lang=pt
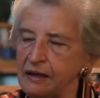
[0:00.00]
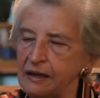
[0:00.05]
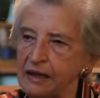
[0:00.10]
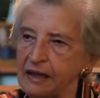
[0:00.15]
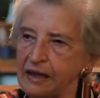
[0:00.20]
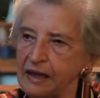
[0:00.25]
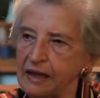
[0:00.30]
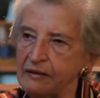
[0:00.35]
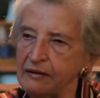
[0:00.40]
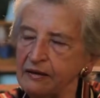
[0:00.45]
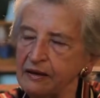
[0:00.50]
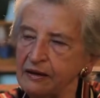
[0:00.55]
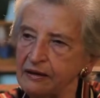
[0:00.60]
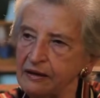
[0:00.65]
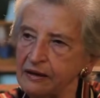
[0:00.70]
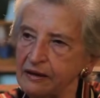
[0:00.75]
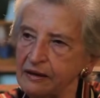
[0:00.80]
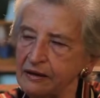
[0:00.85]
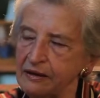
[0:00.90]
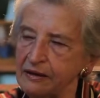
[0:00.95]
e
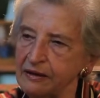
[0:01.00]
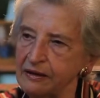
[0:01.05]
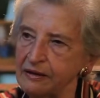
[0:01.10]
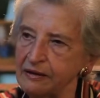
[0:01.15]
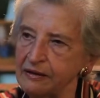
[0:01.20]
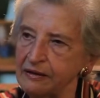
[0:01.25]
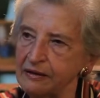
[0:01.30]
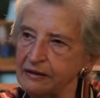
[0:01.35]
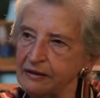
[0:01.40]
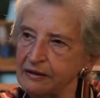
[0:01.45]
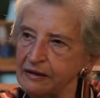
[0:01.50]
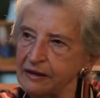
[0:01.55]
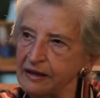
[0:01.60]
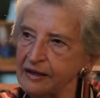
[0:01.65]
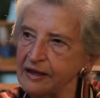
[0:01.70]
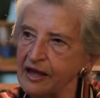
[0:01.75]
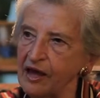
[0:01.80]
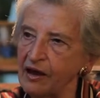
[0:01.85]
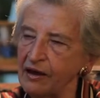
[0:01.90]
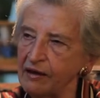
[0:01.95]
é,
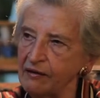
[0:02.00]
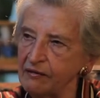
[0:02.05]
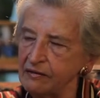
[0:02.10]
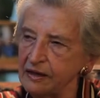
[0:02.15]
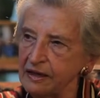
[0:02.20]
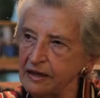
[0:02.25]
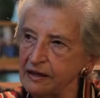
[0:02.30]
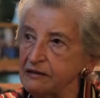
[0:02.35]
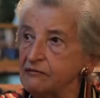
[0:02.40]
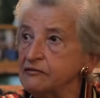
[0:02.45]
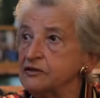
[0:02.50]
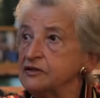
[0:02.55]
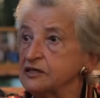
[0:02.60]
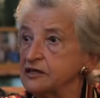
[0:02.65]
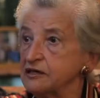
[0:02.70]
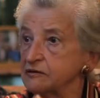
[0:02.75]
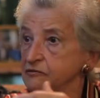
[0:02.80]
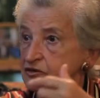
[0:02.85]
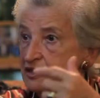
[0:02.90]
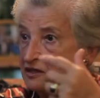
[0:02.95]
que é,
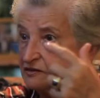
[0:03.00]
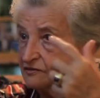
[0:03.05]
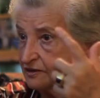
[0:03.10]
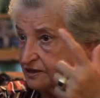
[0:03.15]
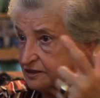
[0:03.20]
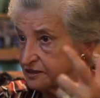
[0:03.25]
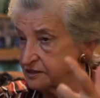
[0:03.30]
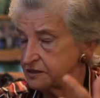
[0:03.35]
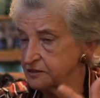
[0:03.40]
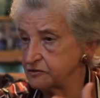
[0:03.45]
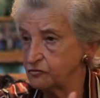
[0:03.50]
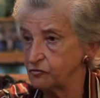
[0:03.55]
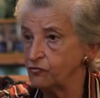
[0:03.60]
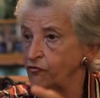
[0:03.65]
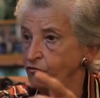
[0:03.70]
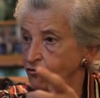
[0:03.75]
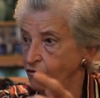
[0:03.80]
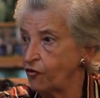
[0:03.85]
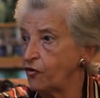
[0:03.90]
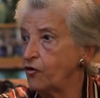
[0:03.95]
digamos, às vezes um
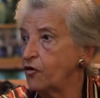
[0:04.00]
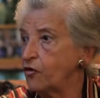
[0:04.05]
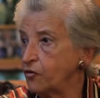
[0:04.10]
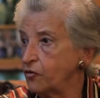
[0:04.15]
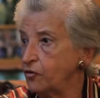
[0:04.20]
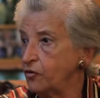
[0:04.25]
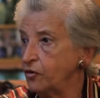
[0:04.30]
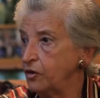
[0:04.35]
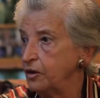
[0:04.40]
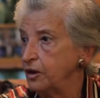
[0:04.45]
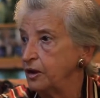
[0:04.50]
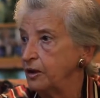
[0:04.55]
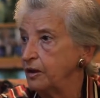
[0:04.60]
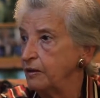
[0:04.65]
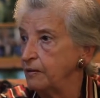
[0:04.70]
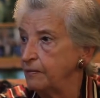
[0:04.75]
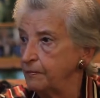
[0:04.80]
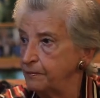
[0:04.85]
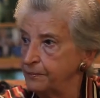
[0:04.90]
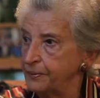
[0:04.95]
foco
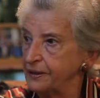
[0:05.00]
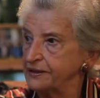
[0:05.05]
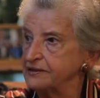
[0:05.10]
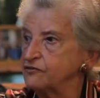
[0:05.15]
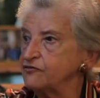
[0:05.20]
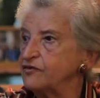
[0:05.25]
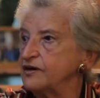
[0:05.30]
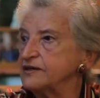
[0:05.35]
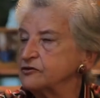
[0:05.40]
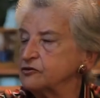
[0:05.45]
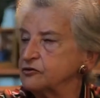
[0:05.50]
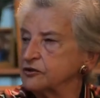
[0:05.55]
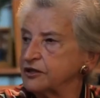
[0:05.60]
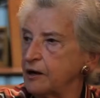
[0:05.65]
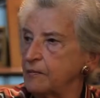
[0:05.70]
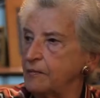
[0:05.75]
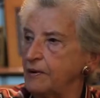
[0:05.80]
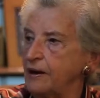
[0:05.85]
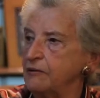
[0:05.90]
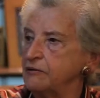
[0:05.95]
para se fazer o
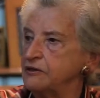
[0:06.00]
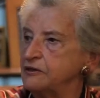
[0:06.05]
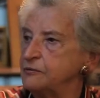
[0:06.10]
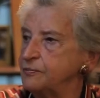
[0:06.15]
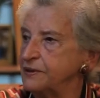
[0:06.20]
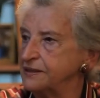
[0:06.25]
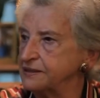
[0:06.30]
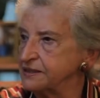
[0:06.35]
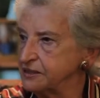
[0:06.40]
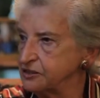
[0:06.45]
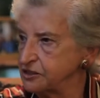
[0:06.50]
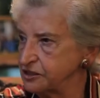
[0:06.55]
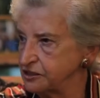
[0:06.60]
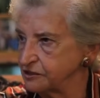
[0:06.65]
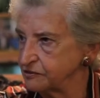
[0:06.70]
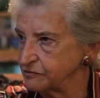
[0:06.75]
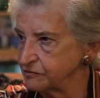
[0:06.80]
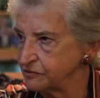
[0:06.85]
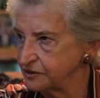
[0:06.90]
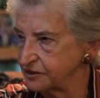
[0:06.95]
trabalho de
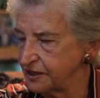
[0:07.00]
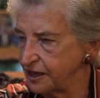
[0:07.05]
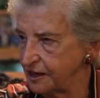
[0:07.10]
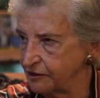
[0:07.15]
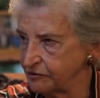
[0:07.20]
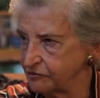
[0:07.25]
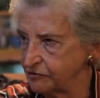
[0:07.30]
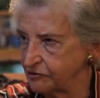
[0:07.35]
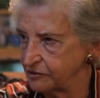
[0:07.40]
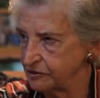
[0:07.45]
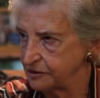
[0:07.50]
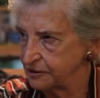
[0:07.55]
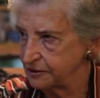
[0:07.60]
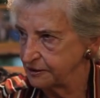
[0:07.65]
paisagismo, certo?